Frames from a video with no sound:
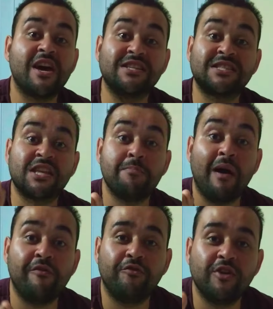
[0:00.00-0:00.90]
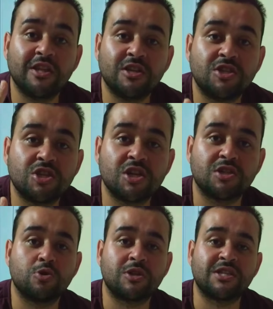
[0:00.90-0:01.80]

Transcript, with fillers: Receba a vida de Jesus,